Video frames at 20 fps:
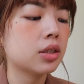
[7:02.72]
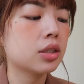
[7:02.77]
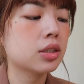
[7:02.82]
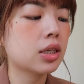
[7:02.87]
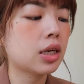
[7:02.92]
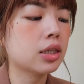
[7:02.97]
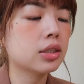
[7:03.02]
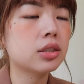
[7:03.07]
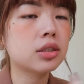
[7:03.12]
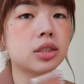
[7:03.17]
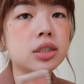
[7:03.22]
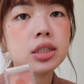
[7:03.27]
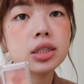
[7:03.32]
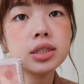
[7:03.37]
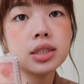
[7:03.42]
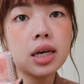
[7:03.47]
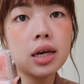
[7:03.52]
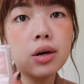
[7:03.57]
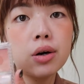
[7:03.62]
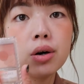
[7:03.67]
那再来是今天
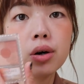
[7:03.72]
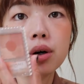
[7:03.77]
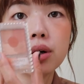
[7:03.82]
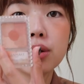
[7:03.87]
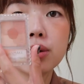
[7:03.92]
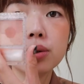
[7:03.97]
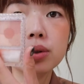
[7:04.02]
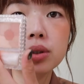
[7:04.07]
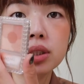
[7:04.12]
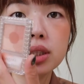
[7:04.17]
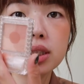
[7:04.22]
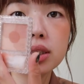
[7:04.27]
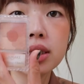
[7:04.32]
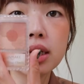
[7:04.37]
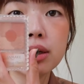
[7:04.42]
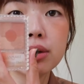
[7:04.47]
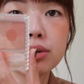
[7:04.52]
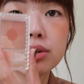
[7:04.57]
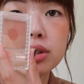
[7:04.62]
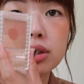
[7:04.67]
的腮红，今天的
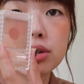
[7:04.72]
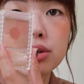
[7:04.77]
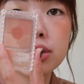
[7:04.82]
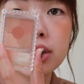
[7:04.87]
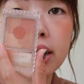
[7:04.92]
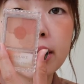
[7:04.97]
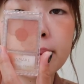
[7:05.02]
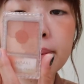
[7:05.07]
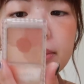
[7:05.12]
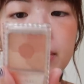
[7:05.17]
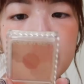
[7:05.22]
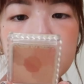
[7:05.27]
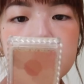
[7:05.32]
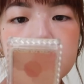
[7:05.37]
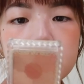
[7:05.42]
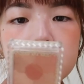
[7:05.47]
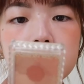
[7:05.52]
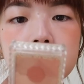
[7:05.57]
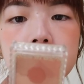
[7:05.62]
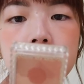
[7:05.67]
腮红是用
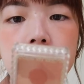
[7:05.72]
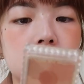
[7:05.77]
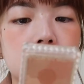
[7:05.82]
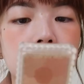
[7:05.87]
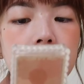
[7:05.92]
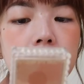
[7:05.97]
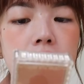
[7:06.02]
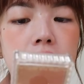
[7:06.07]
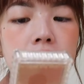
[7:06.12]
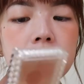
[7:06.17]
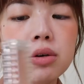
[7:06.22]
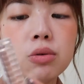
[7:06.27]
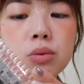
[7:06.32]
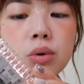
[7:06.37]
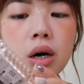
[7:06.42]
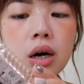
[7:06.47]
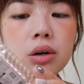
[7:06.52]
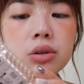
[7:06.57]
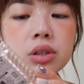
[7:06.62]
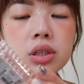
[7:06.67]
CanMake 的这个零
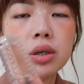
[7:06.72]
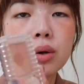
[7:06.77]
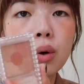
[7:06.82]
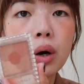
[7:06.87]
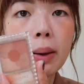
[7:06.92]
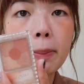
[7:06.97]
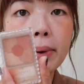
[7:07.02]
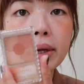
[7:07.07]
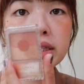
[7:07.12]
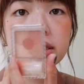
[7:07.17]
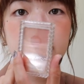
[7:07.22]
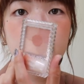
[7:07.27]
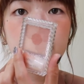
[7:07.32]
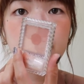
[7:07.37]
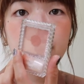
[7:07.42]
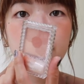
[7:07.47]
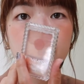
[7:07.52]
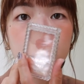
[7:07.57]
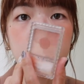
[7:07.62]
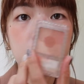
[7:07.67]
五号的花瓣
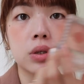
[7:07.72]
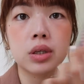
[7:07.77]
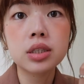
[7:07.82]
腮红，